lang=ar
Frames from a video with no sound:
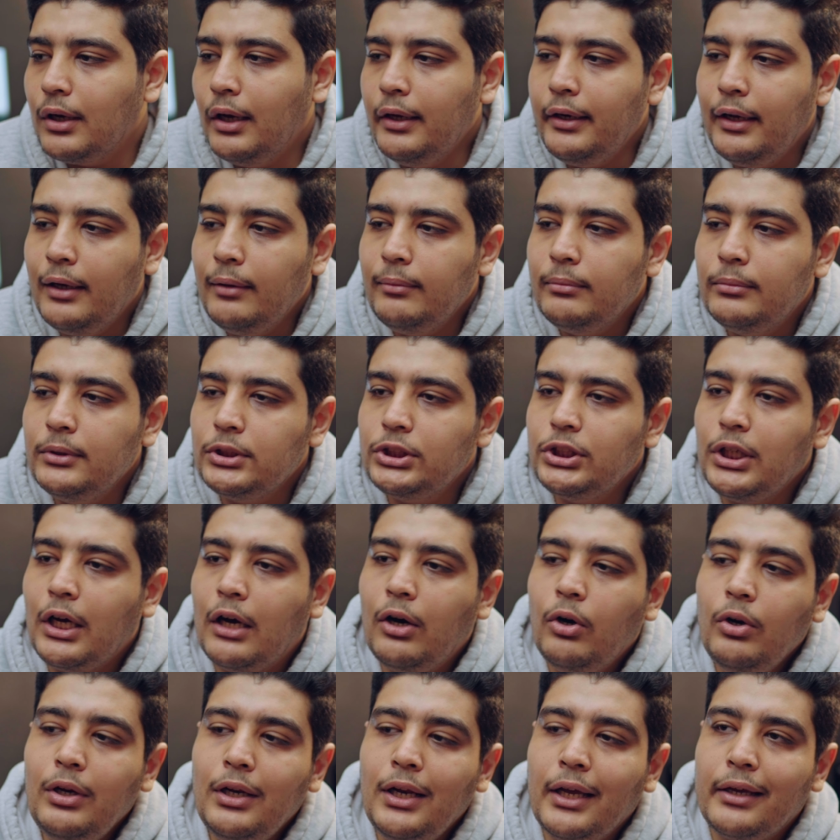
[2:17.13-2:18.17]
انا مش
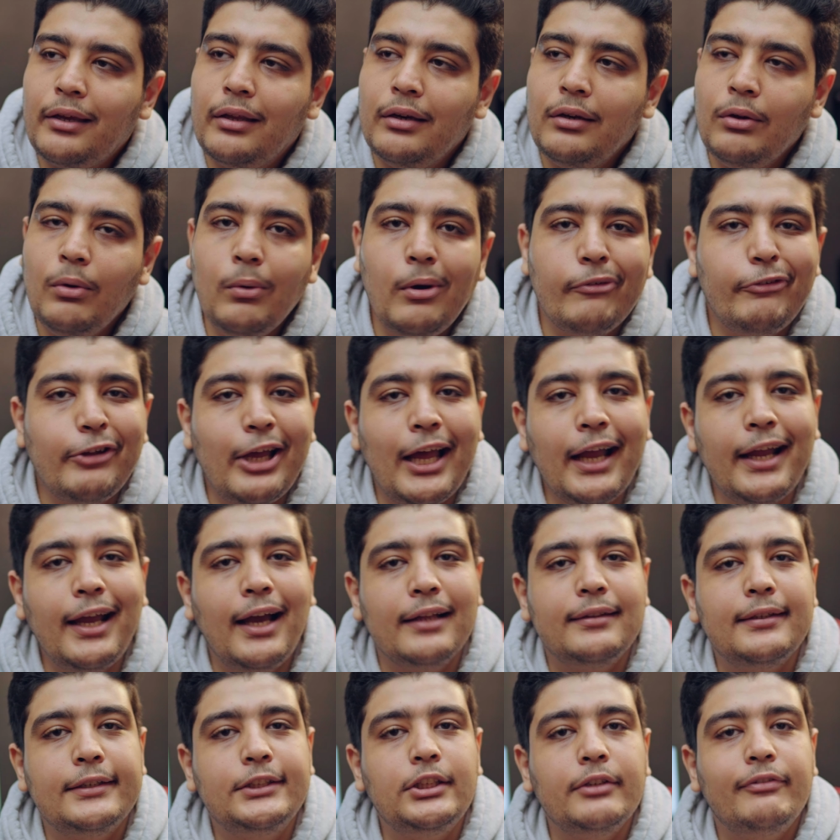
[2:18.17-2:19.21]
هقول لك ان هو في حاجه
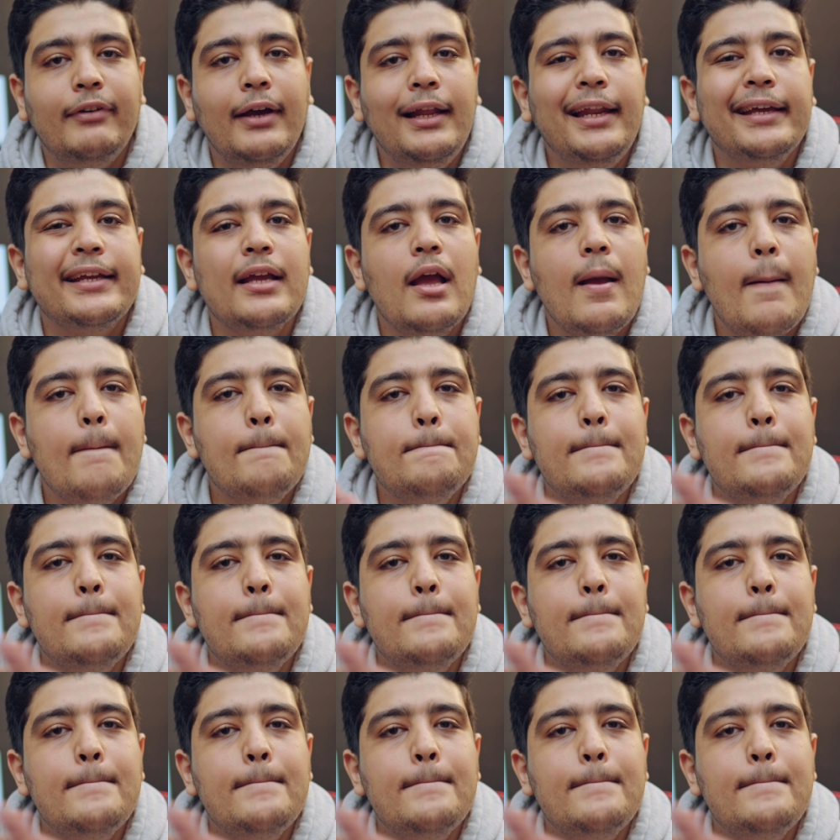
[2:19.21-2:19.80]
هتكشفها لك